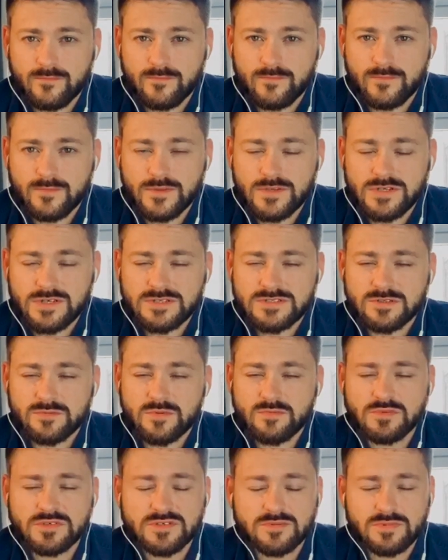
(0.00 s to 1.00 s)
Dzisiaj
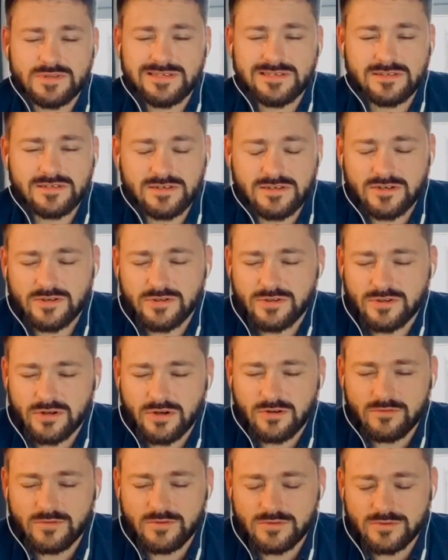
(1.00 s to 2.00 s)
zrobimy sobie technikę
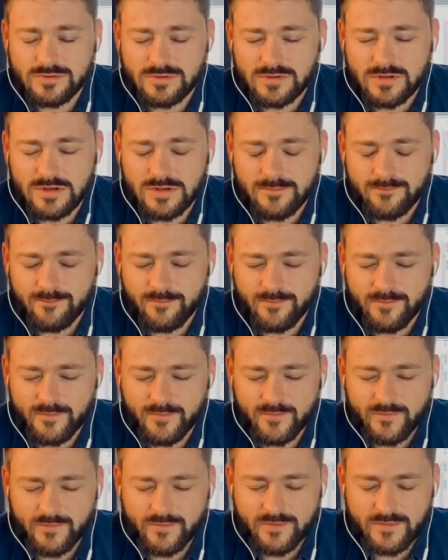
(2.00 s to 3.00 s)
oddechową, która
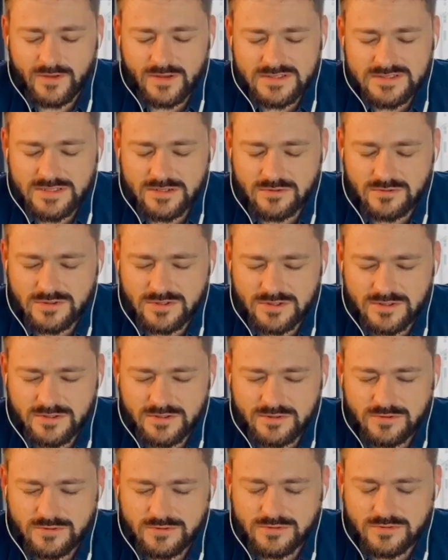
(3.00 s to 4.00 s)
jest taką
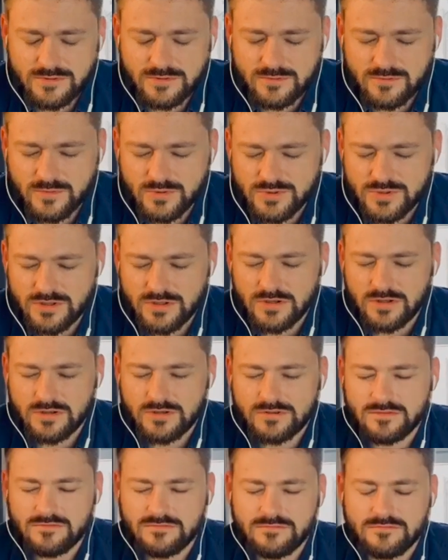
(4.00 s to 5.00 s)
techniką, którą można
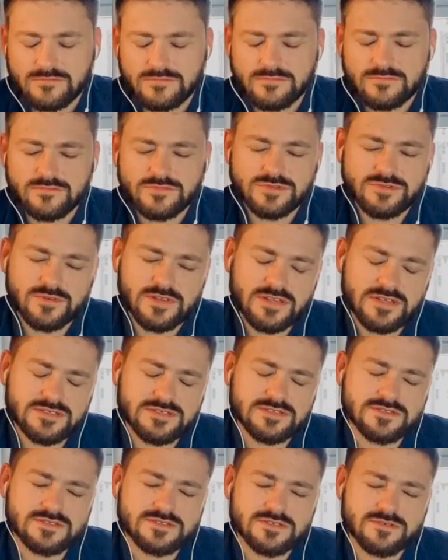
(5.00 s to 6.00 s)
świetnie
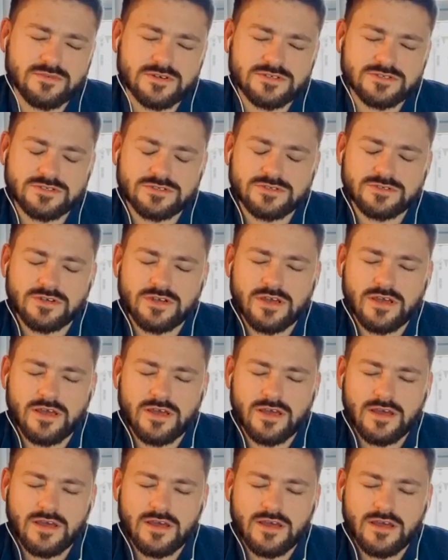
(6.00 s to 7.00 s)
zastosować
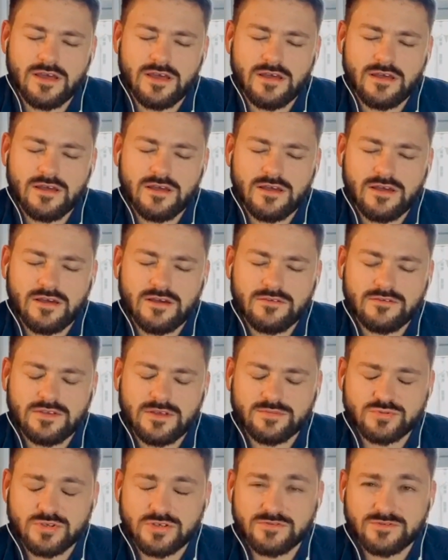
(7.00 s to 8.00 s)
na
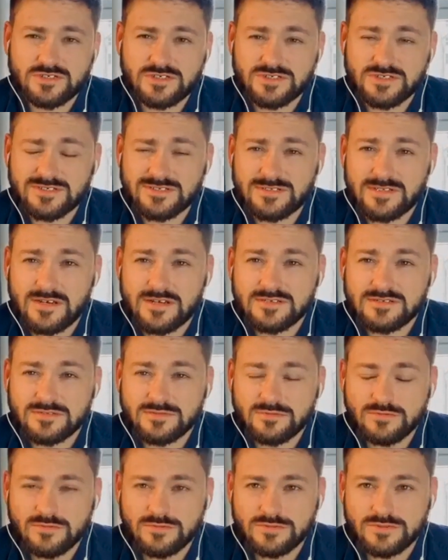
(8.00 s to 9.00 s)
przykład w czasie
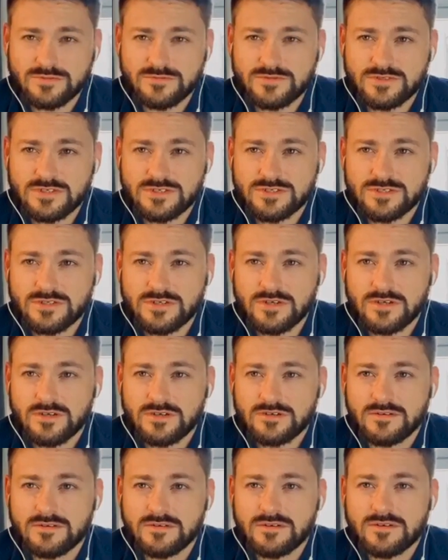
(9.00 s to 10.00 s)
stresu czy w czasie
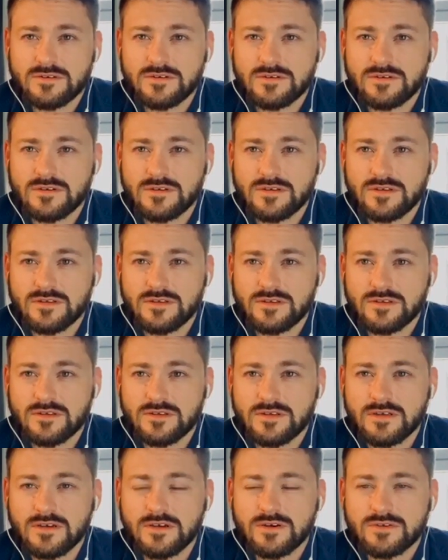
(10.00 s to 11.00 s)

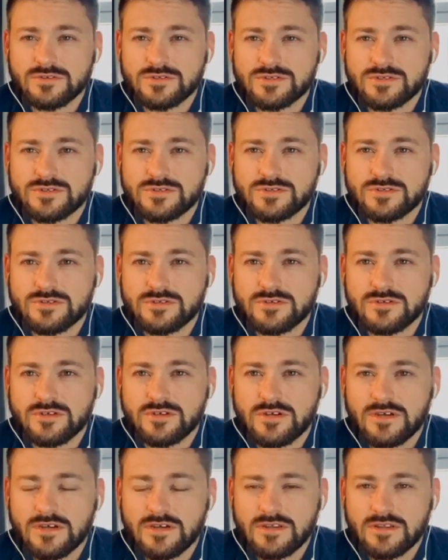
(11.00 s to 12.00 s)
jakiegoś
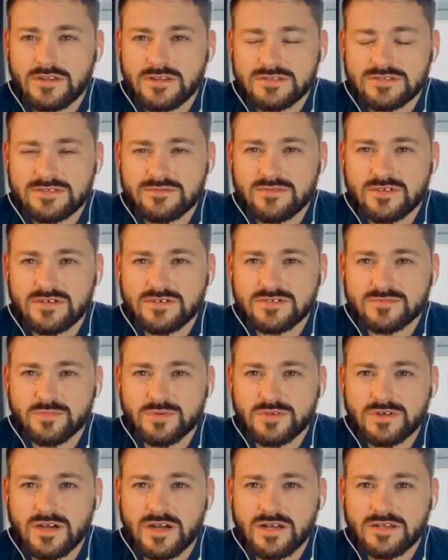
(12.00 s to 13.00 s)
intensywnego
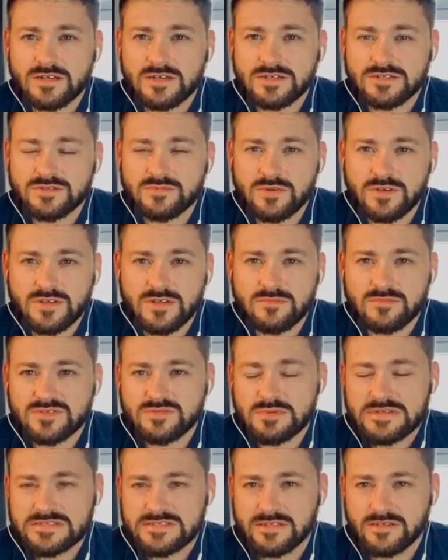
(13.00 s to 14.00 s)
spotkania, gdzie biegniemy z
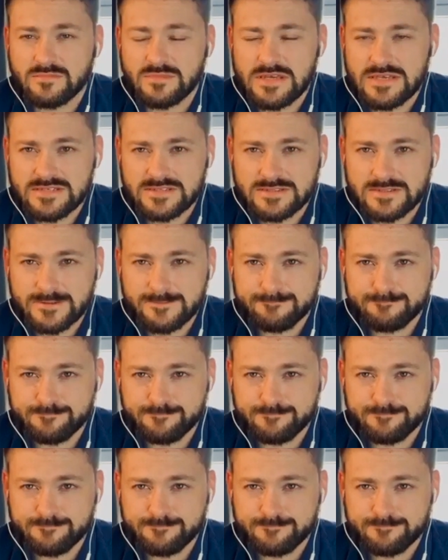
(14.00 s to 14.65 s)
miejsca na miejsce.